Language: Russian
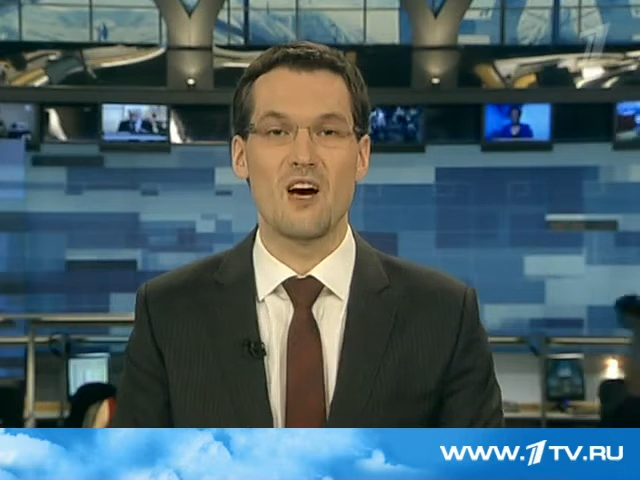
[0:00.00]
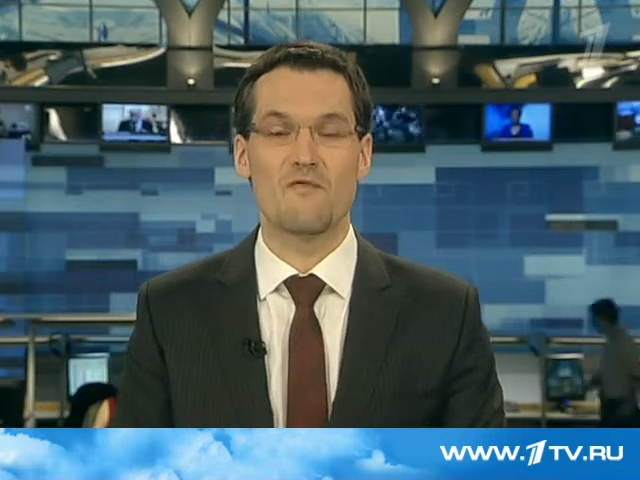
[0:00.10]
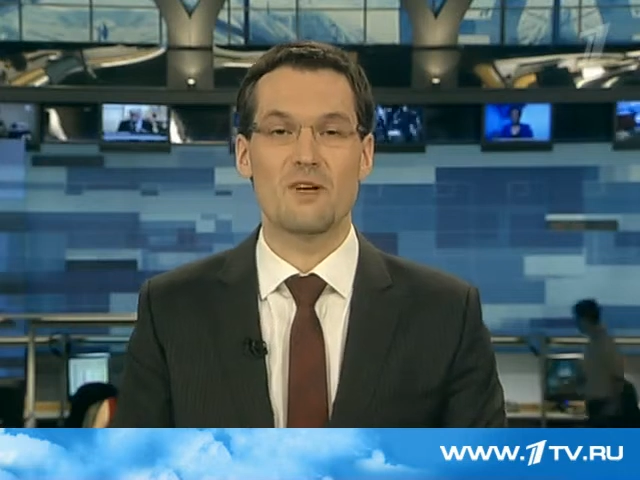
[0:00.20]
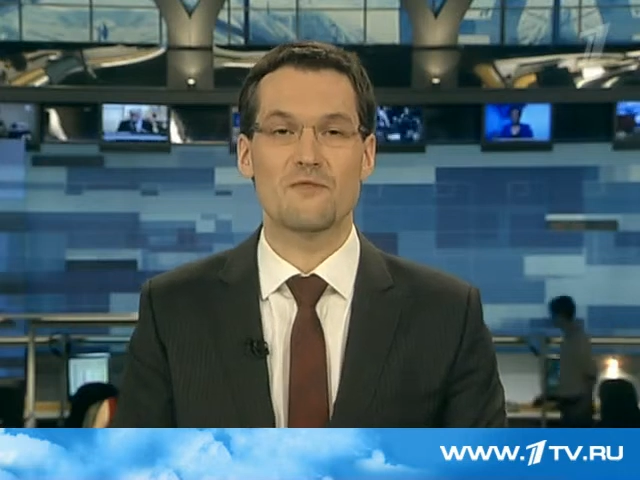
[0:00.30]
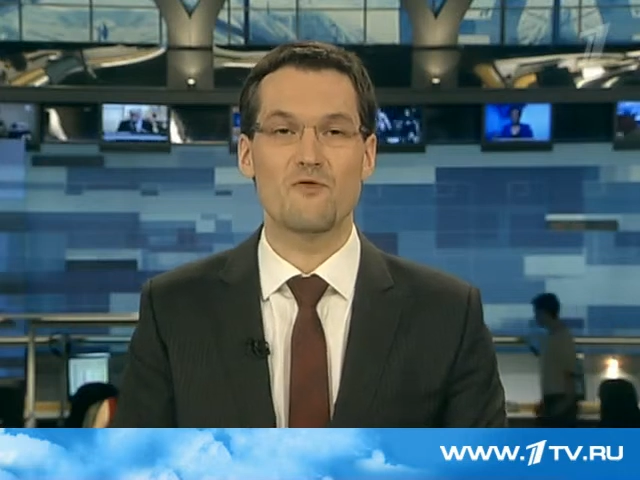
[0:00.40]

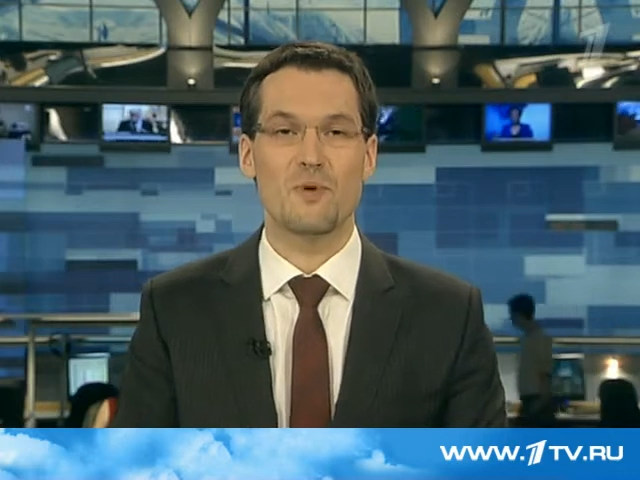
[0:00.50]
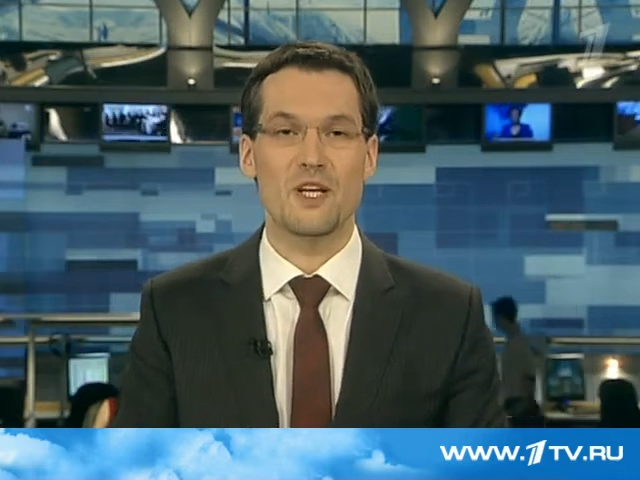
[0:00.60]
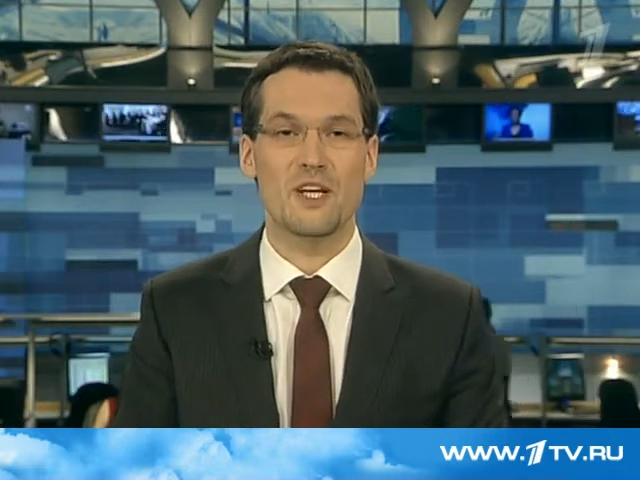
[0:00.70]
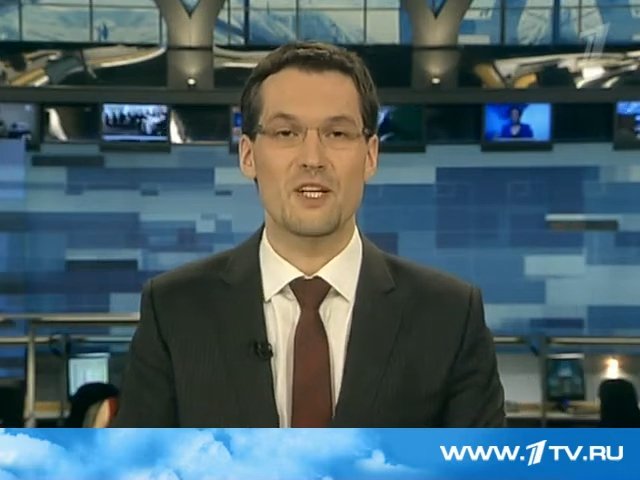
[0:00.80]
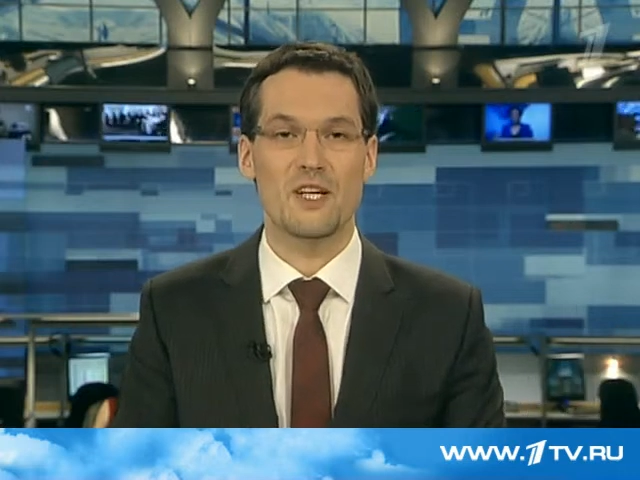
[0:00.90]
В Москву
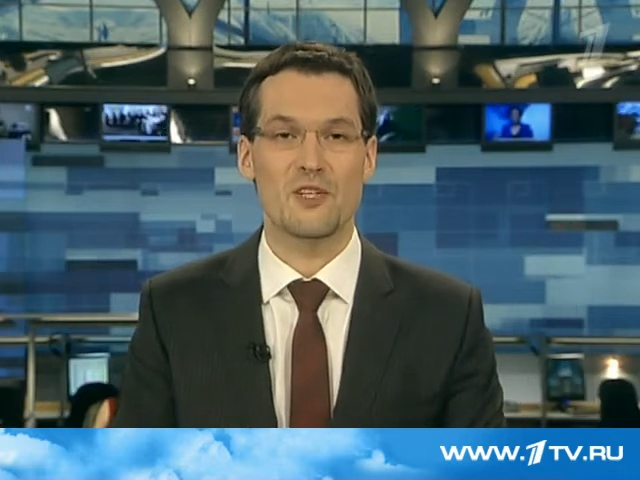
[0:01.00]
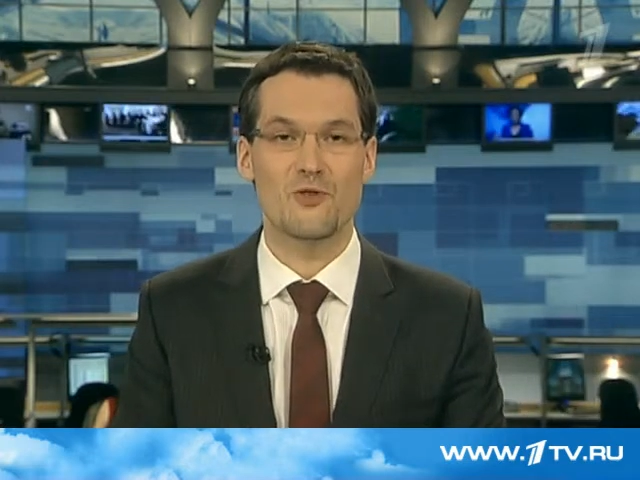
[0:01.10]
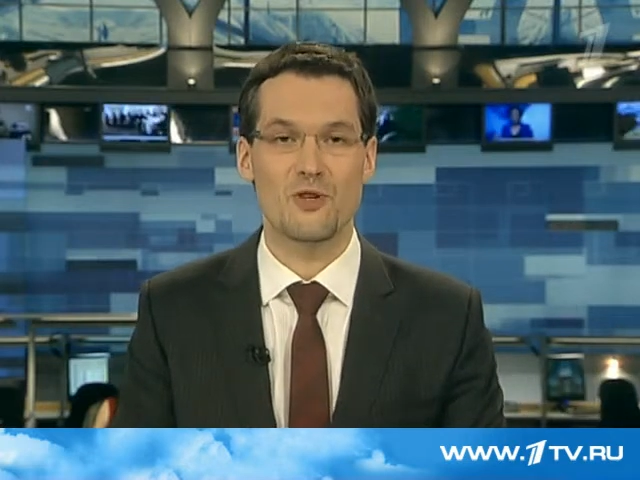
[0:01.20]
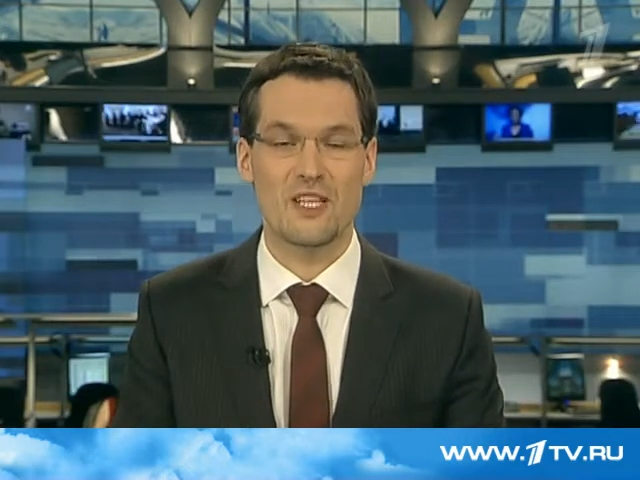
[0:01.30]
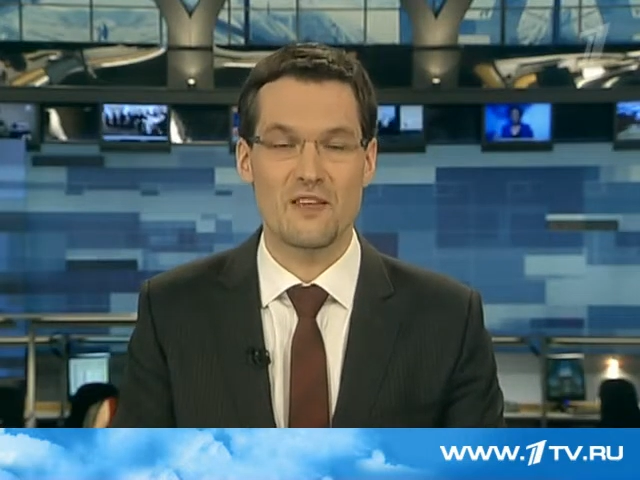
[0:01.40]
приехал
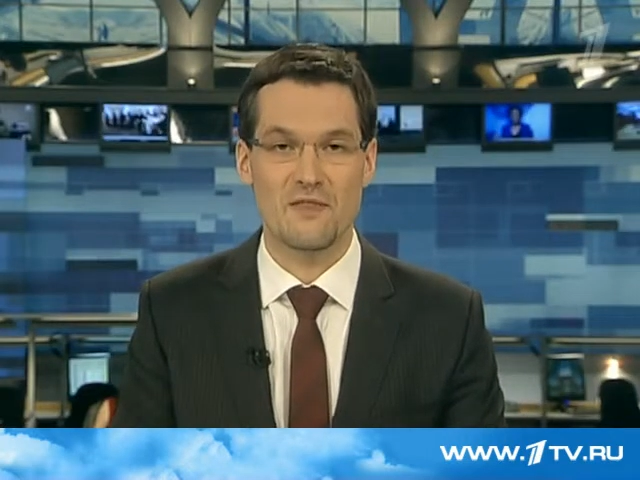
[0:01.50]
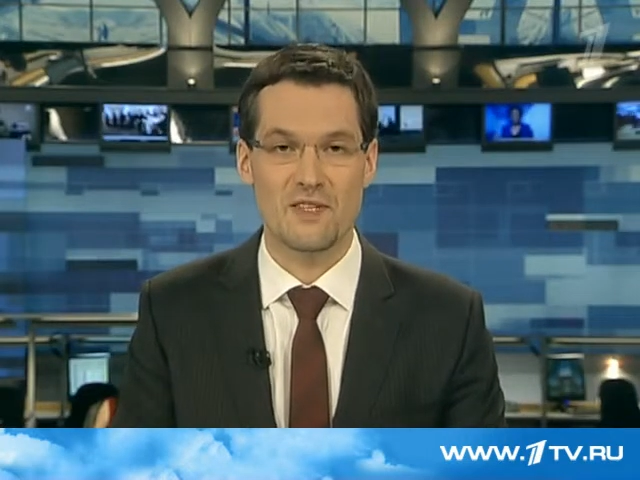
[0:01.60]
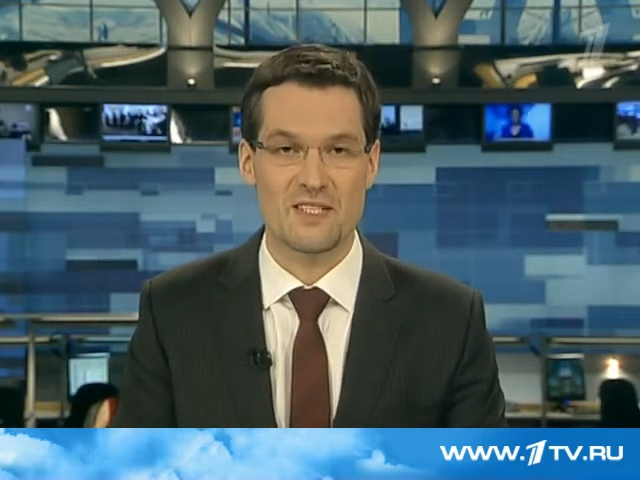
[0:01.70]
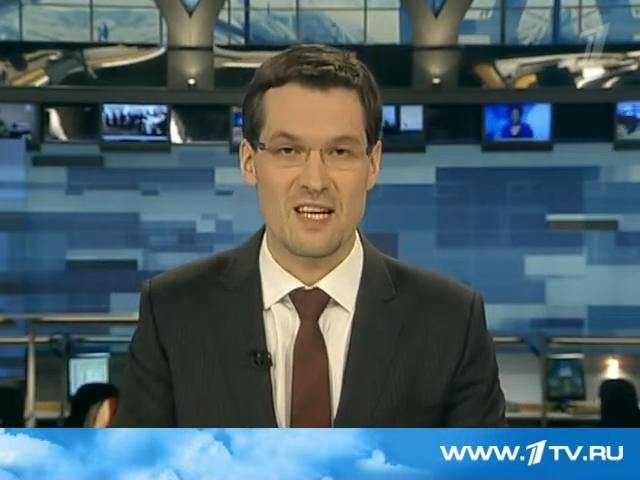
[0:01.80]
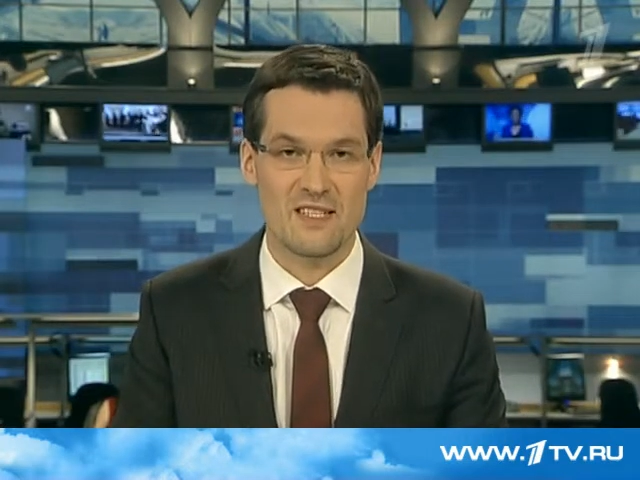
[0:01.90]
актер
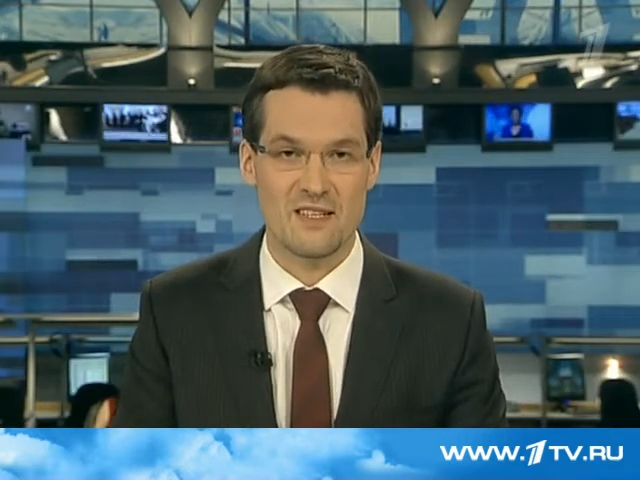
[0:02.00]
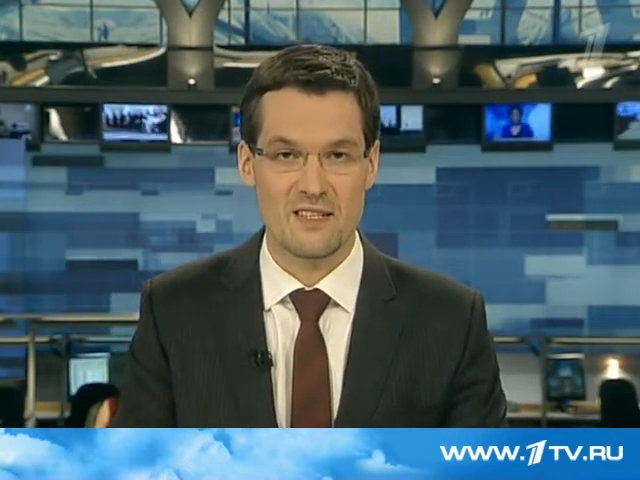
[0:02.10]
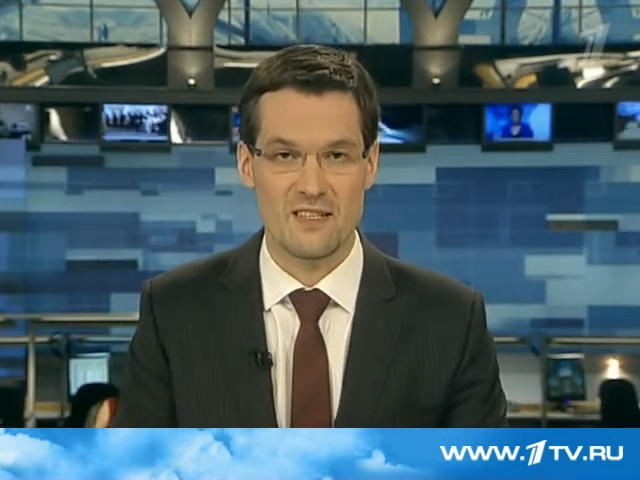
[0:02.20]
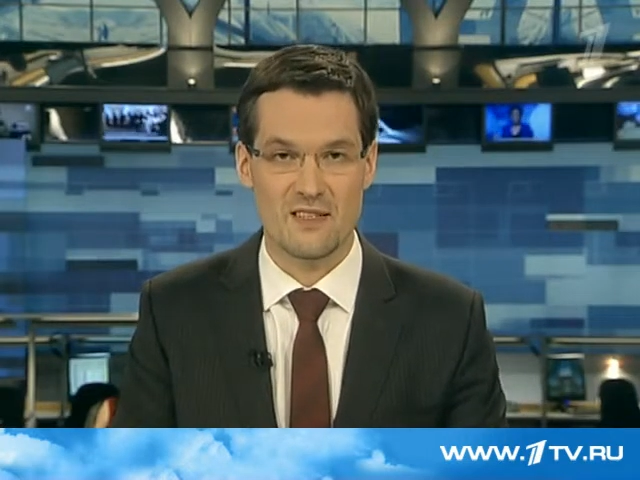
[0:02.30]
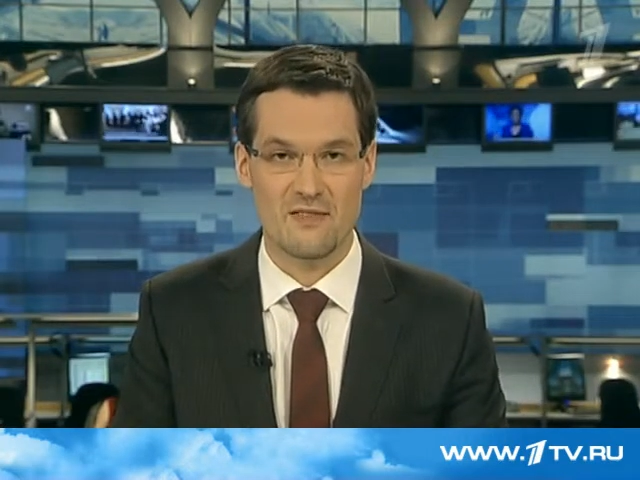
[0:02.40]
Кифер Сазерленд.